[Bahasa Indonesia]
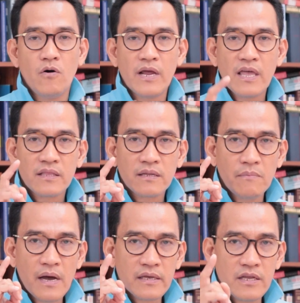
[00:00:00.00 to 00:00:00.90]
Orang yang
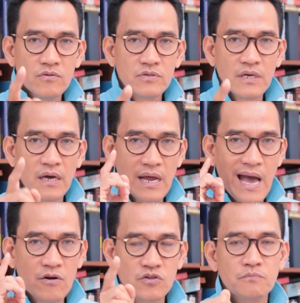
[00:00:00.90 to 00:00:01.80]
terbaik itu sekarang
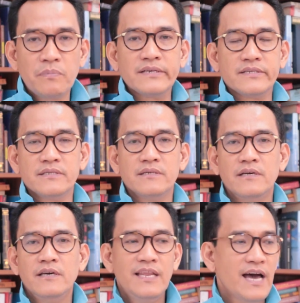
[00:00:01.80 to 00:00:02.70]
harus plus.
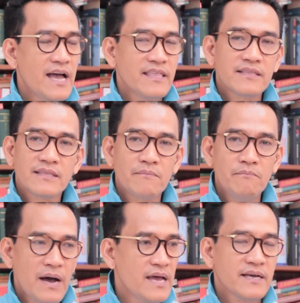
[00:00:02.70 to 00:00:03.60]
Tidak hanya
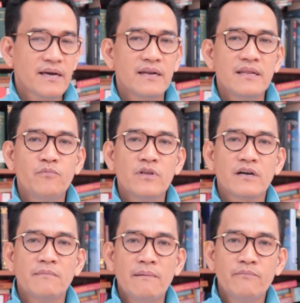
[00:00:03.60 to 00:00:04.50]
terbaik karena dia
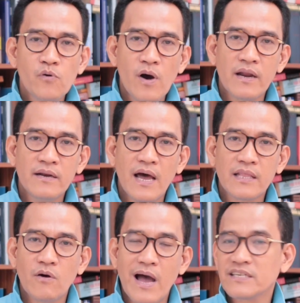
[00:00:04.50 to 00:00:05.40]
punya kemampuan
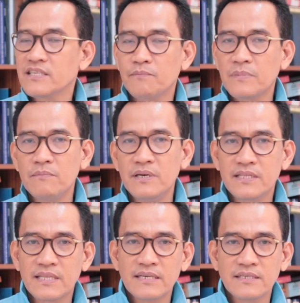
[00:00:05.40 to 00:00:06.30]
atau
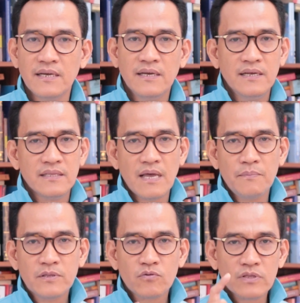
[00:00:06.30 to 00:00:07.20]
akseptabilitas,
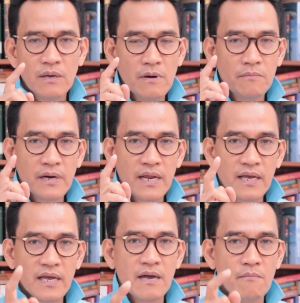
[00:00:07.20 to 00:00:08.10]
tapi terutama
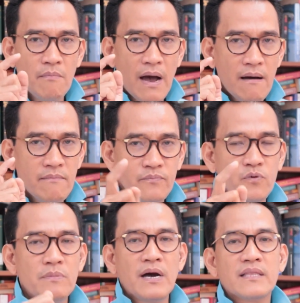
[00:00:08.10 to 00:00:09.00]
mereka yang
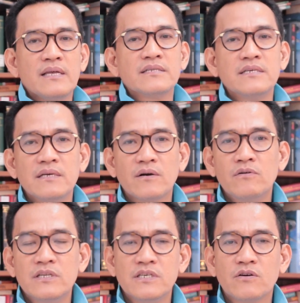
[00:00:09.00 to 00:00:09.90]
mampu mengatasi
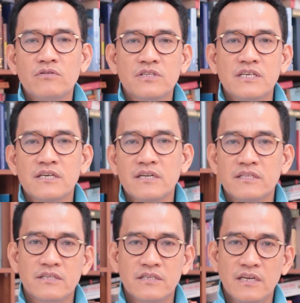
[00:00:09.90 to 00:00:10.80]
kondisi-kondisi
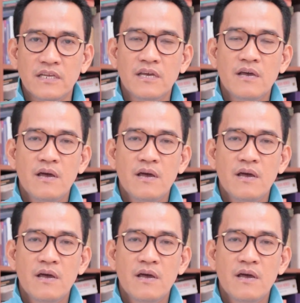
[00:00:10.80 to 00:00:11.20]
kritis ini.